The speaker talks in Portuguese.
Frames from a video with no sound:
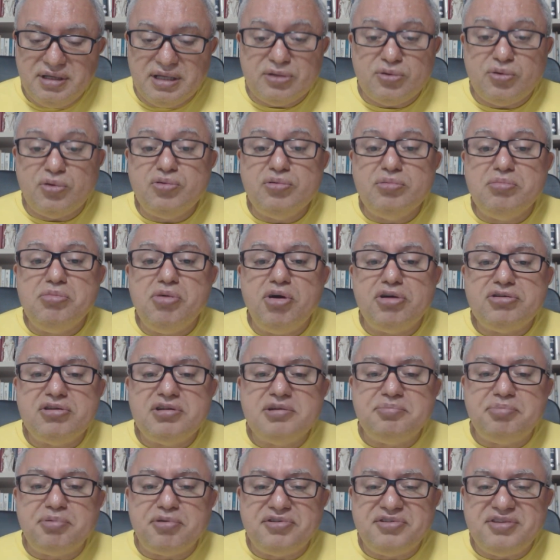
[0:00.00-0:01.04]
É todo um modo
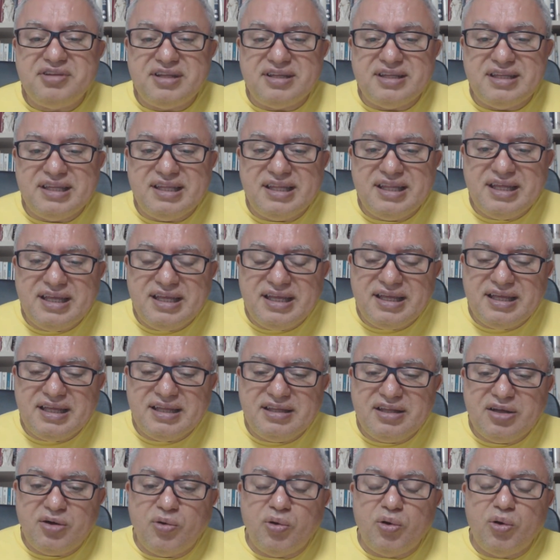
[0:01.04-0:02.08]
de
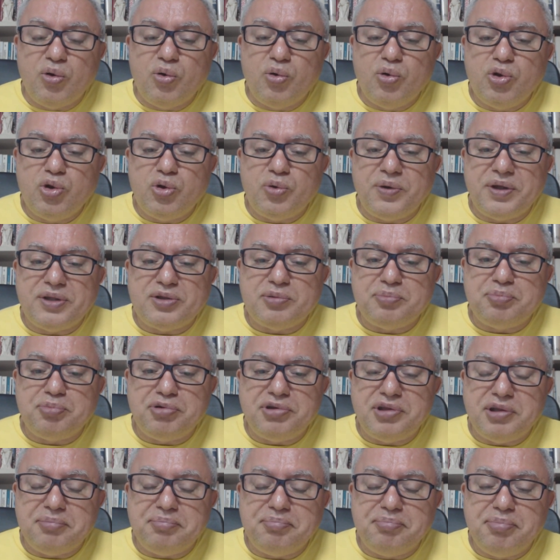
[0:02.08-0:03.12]
proceder, de conluio entre o
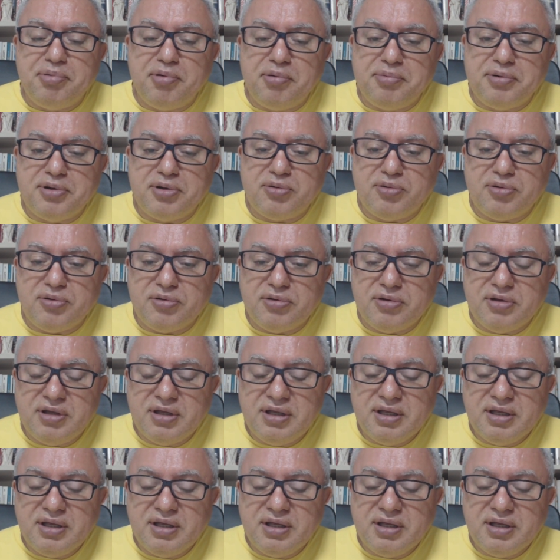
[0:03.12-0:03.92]
poder público